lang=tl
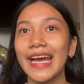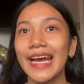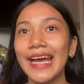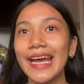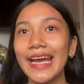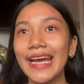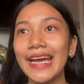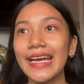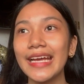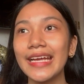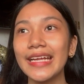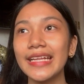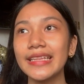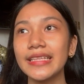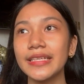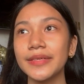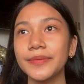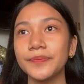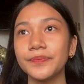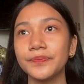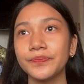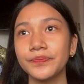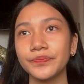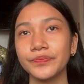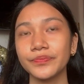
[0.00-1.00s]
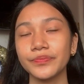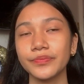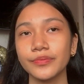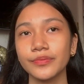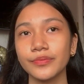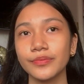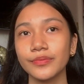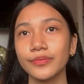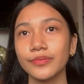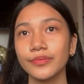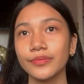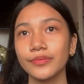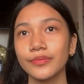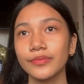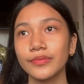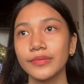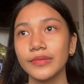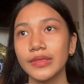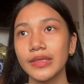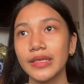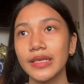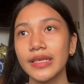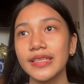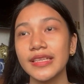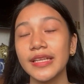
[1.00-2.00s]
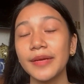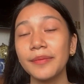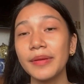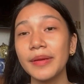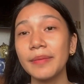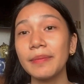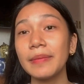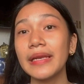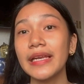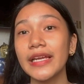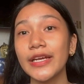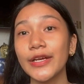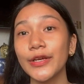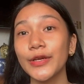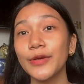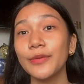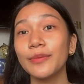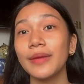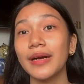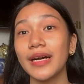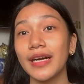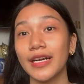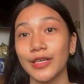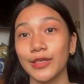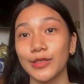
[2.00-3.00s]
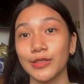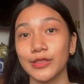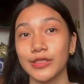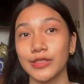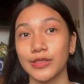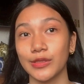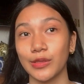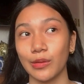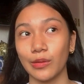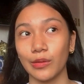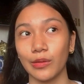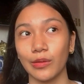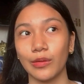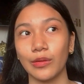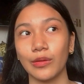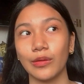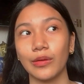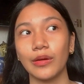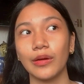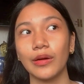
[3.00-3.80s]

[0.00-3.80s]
And, nabibili ko yung mga gusto ko.